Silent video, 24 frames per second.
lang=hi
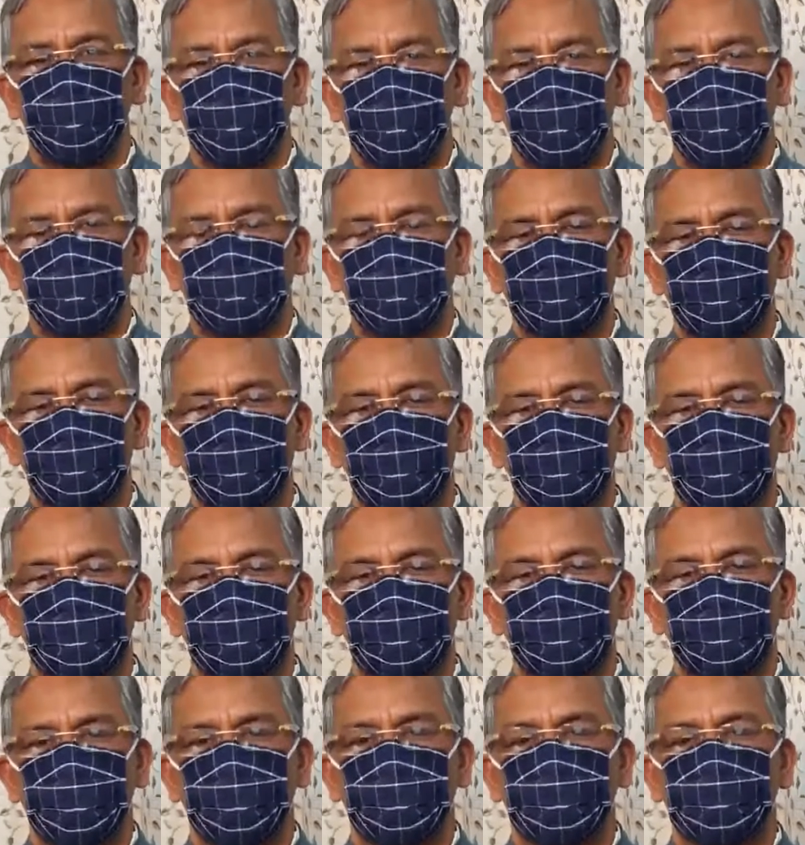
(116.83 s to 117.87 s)
पी आर एट
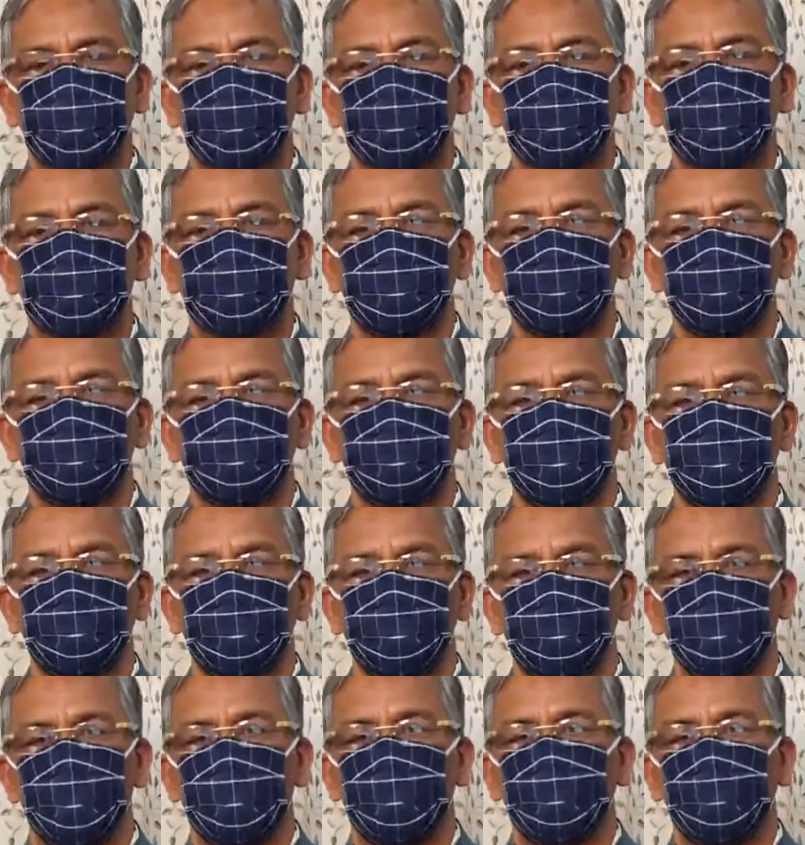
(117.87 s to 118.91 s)
द रेट
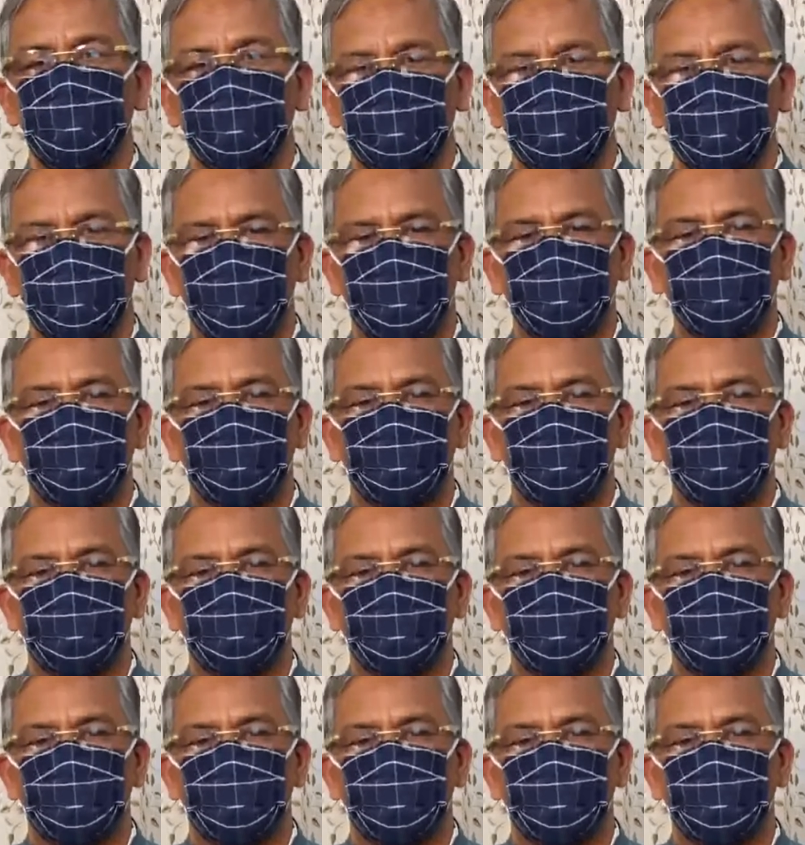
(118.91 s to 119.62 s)
जी मेल डॉट कॉम